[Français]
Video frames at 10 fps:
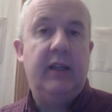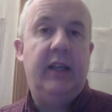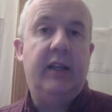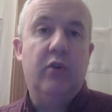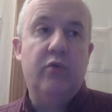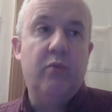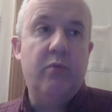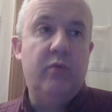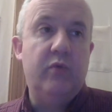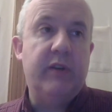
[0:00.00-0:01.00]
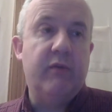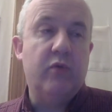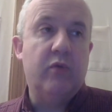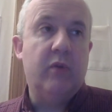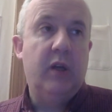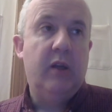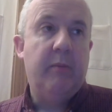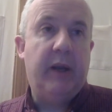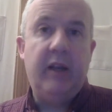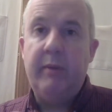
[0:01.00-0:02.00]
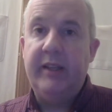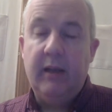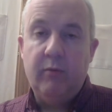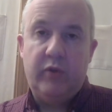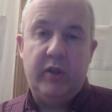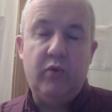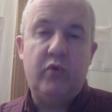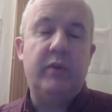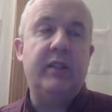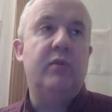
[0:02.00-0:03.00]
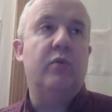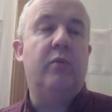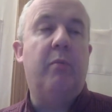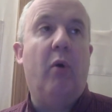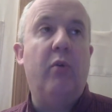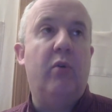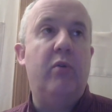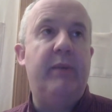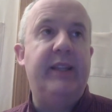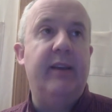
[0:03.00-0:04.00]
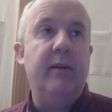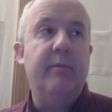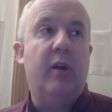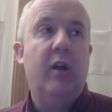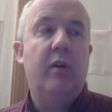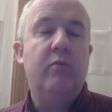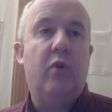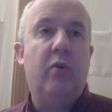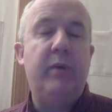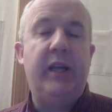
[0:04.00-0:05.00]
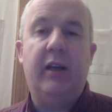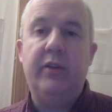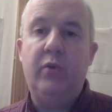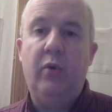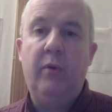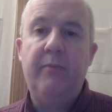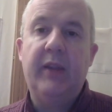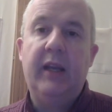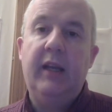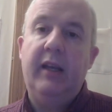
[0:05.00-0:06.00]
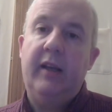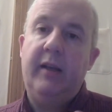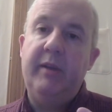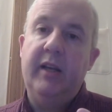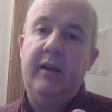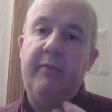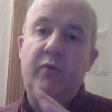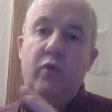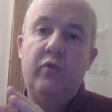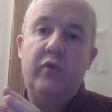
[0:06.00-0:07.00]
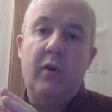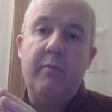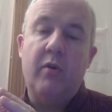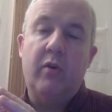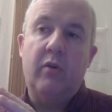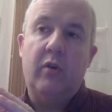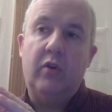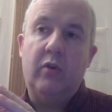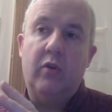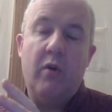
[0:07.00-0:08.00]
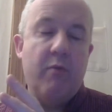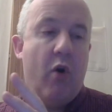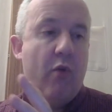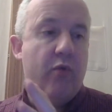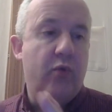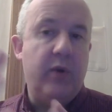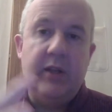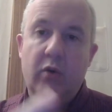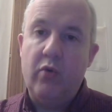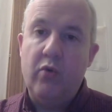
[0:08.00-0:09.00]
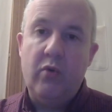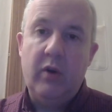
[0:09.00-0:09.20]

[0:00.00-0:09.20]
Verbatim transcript: Et quand nous, nous avons pris le baptême, ou si nous choisissons de prendre le baptême pour obéir à Dieu, eh bien, nous sommes euh, comme enfouis dans l'eau,